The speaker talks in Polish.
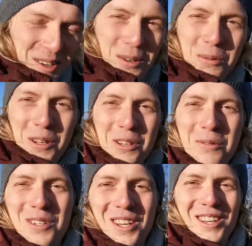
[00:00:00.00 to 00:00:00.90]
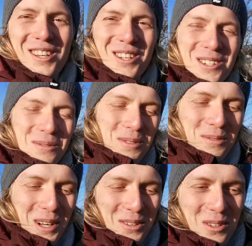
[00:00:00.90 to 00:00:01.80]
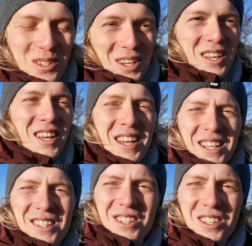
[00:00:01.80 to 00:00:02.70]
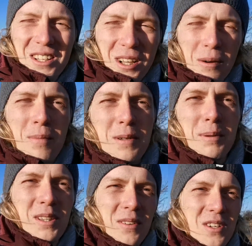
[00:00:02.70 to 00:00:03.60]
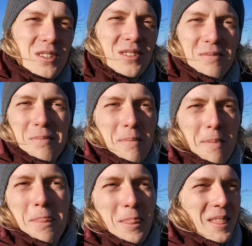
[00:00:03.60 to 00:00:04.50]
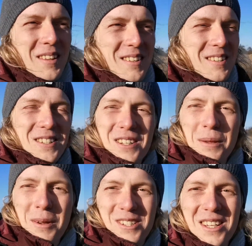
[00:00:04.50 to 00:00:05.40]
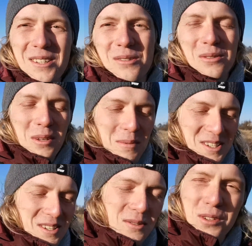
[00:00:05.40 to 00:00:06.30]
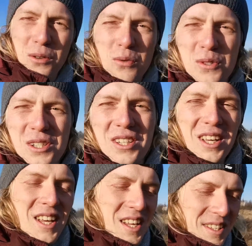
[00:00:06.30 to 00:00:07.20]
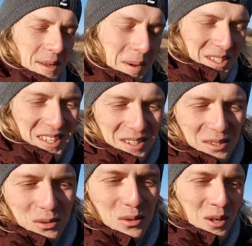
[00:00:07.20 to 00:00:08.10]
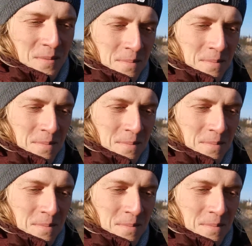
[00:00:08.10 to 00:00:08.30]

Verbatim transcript: Uśmiechnijmy się i, i żyjmy w radości. I chcę ci dać taką perspektywę, że, że nie ma sensu. Nie ma sensu się kłócić, nie ma sensu